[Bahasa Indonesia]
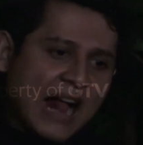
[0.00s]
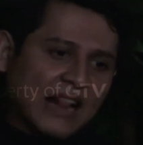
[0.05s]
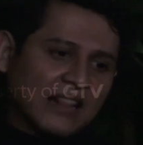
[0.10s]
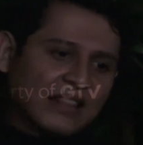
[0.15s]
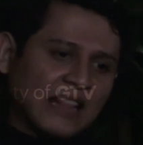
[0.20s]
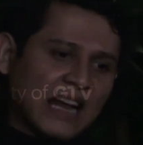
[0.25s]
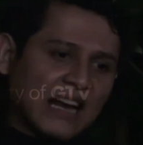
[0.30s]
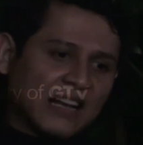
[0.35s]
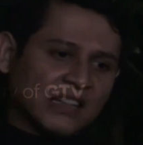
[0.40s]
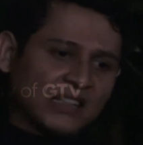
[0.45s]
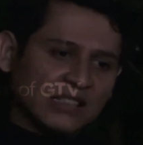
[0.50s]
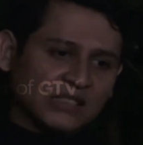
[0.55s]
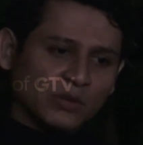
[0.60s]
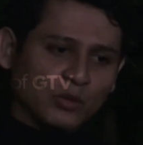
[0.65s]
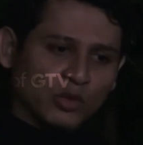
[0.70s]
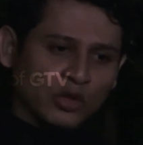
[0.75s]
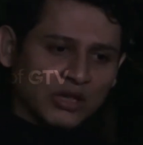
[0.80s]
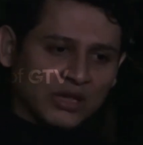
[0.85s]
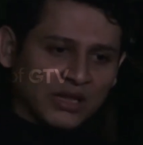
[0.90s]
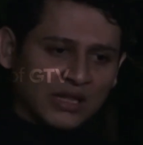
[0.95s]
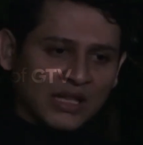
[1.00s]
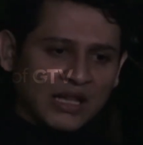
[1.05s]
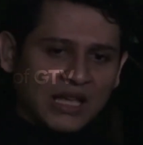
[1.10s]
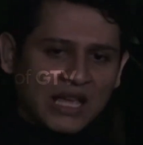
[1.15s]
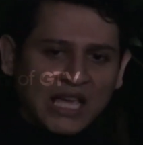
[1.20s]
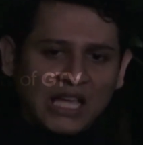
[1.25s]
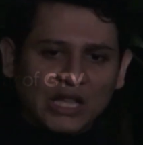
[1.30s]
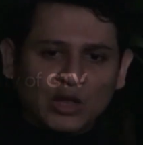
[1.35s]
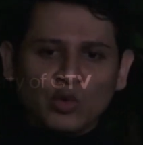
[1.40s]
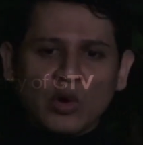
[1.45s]
altar tersebut
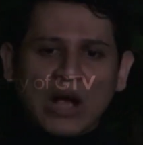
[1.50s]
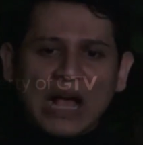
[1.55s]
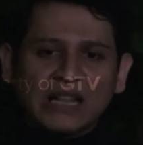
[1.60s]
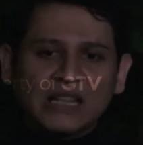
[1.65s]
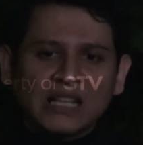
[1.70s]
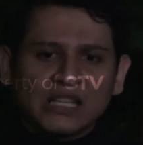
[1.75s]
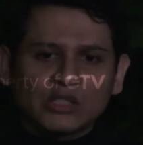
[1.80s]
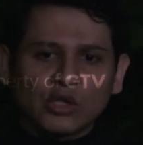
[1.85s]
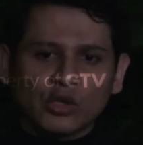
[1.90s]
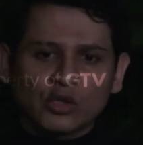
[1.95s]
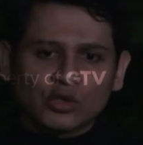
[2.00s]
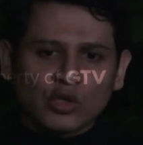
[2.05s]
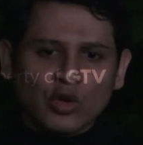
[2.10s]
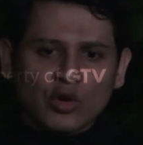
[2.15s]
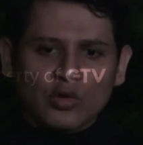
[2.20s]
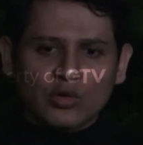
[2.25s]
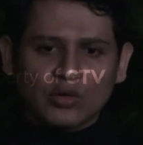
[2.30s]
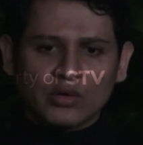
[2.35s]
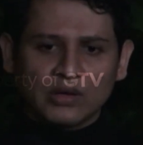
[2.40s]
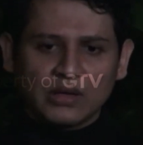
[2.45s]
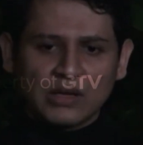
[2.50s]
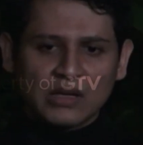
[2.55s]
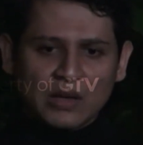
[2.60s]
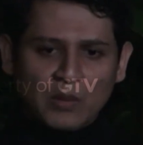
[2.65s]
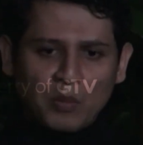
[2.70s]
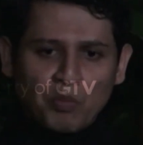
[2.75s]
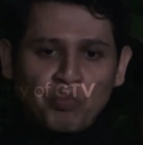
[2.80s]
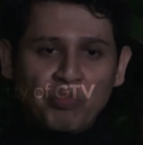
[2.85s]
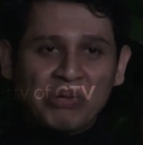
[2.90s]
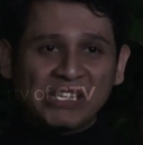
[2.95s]
itu ada sosok
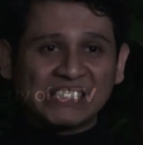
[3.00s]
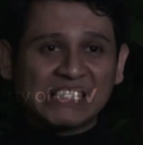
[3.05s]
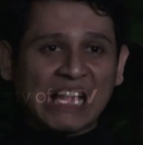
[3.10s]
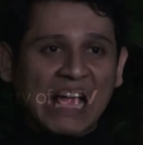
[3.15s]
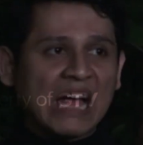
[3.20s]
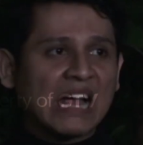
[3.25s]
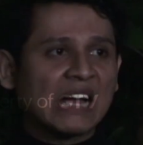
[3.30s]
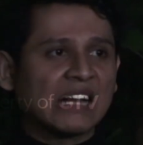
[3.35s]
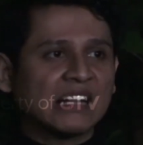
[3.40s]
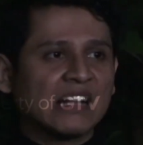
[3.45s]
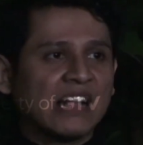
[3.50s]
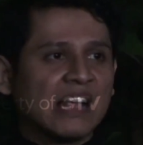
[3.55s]
besar,